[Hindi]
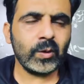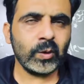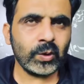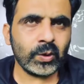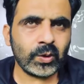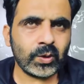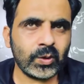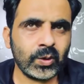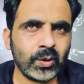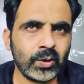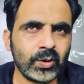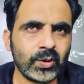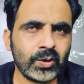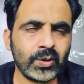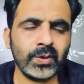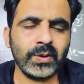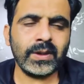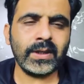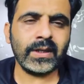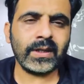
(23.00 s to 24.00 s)
उसको
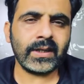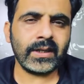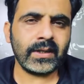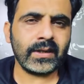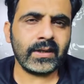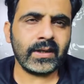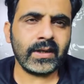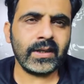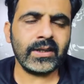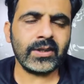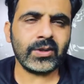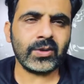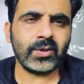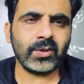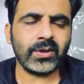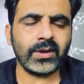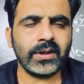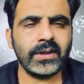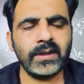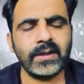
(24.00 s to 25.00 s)
छूने की ख्वाहिश
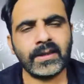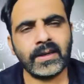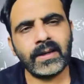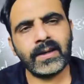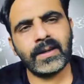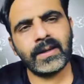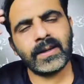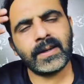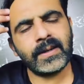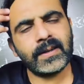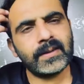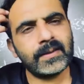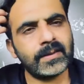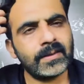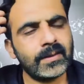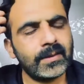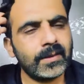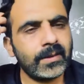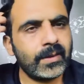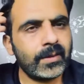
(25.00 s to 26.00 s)
तो ठीक है लेकिन
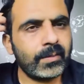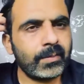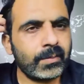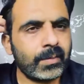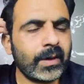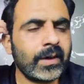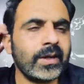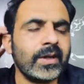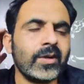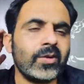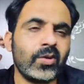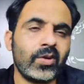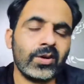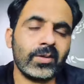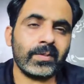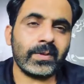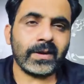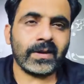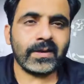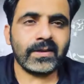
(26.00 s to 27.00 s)
पानी
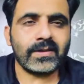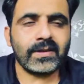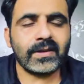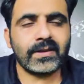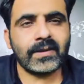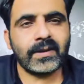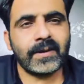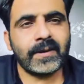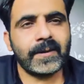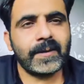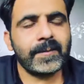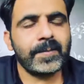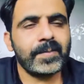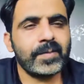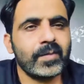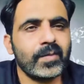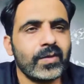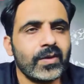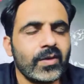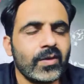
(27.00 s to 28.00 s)
कौन पकड़ सकता है
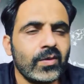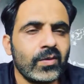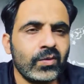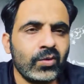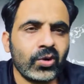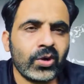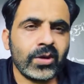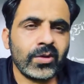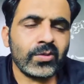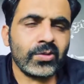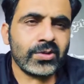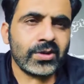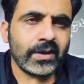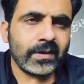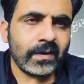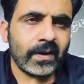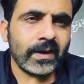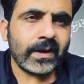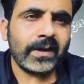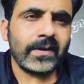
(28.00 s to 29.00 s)
वो रंगों
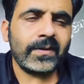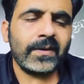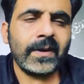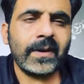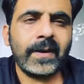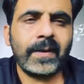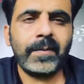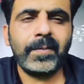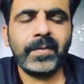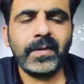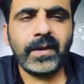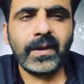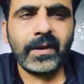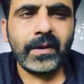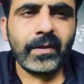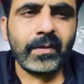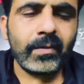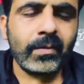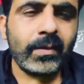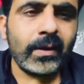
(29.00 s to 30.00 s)
से वाकिफ है
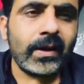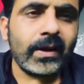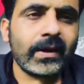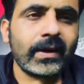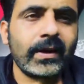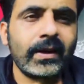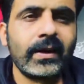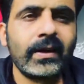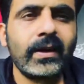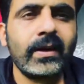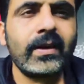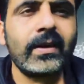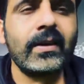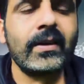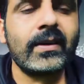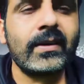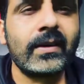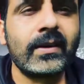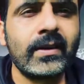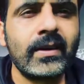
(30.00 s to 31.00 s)
बल्कि हर
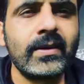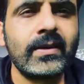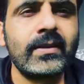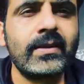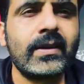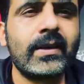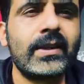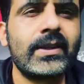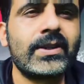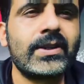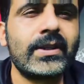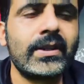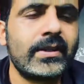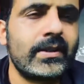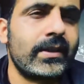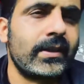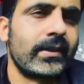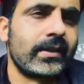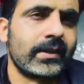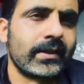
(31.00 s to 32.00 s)
एक रंग के
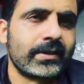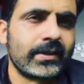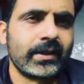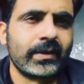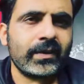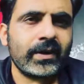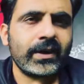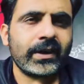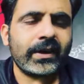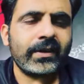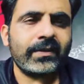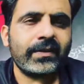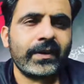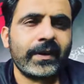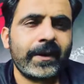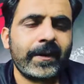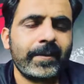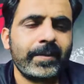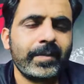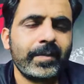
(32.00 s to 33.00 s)
शजरे तक से वाकिफ
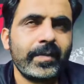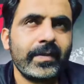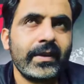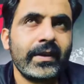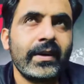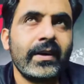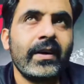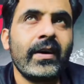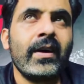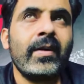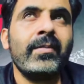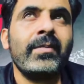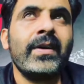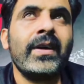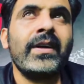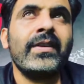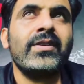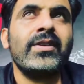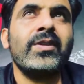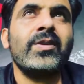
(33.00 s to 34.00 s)
है
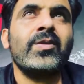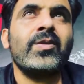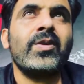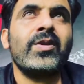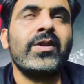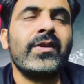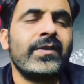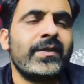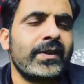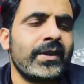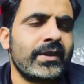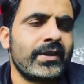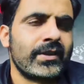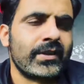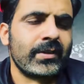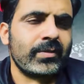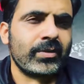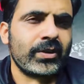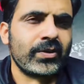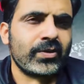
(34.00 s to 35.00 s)
हमने जिनको नफरत
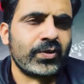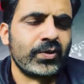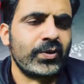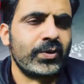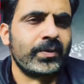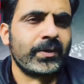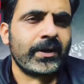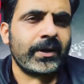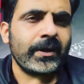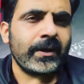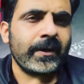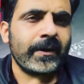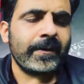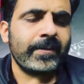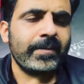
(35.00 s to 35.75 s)
से मंसूब किया